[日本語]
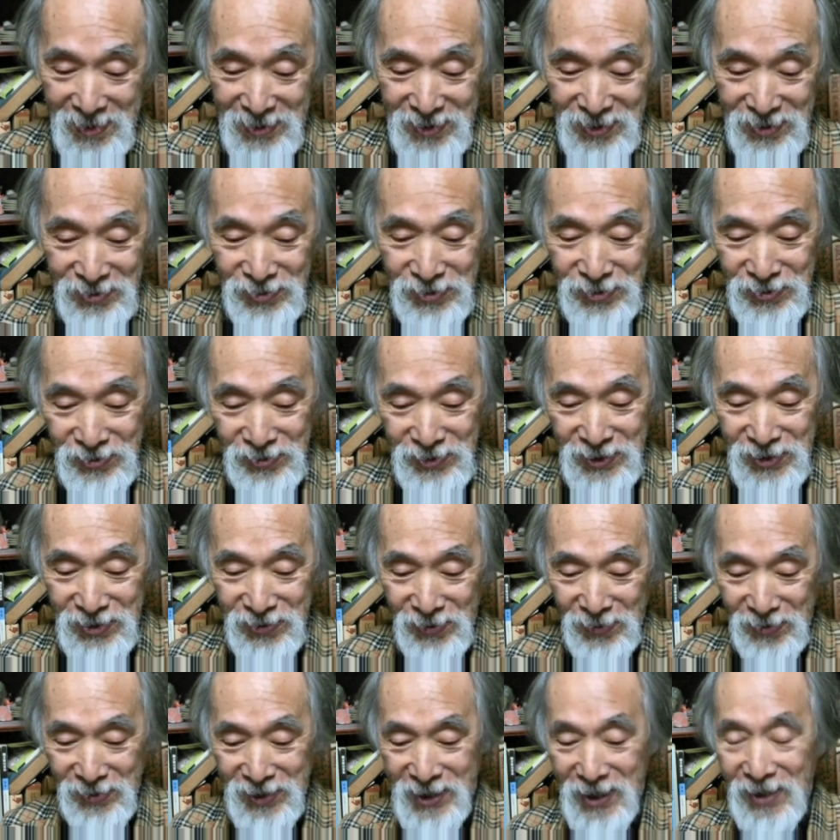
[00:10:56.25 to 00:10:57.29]
九州地
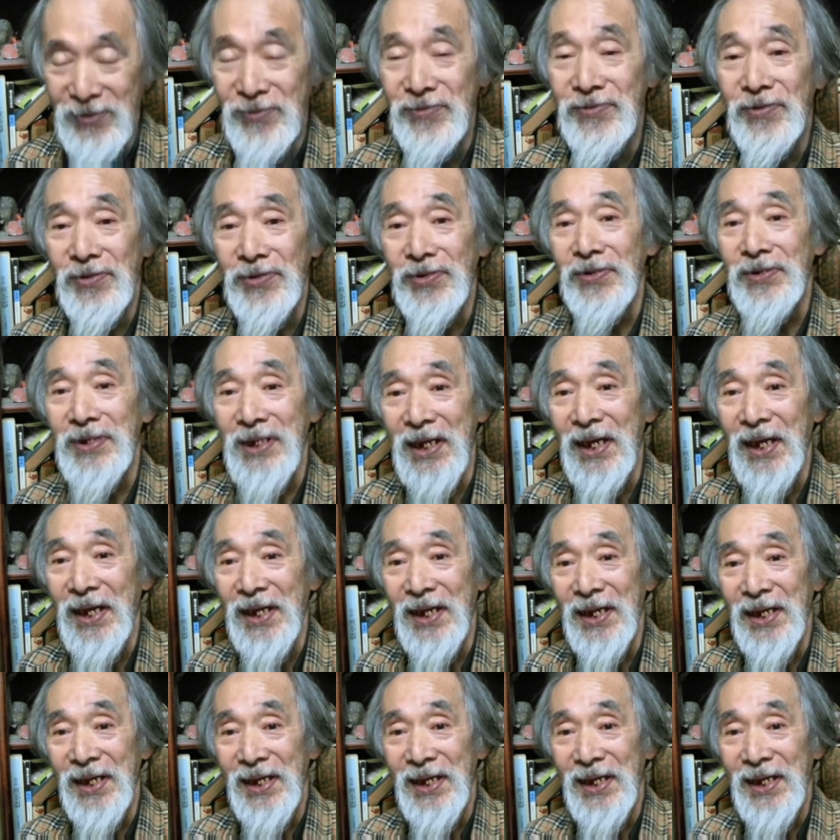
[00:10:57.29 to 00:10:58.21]
とっていうことで、